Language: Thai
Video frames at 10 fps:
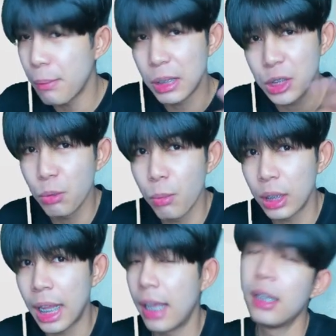งสุ่มหมด
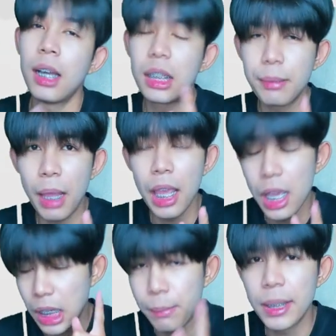นะเข้าใจไหม
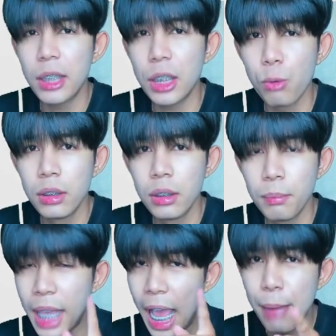คือมันแล้วแต่ดวง
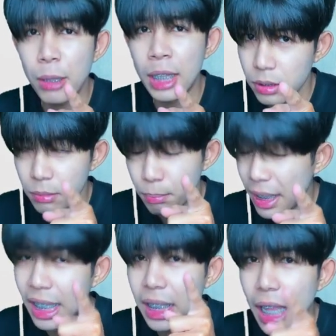พี่ห้ามแล้วนะไม่
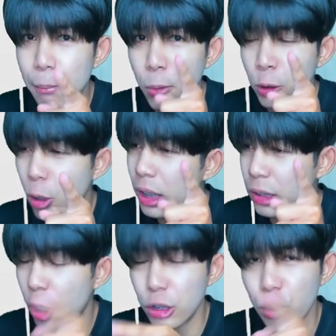งั้นก็ทำบุญ
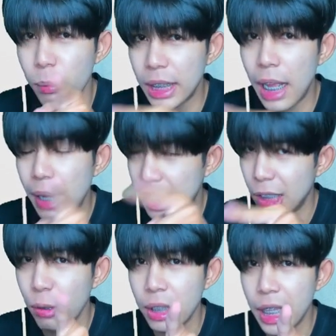ก่อนสุ่มก็ได้อาจ
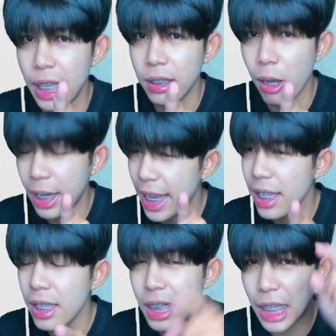จะดวงดีโอเค
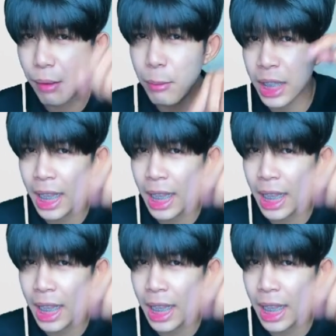ลิงก์ไว้ด้าน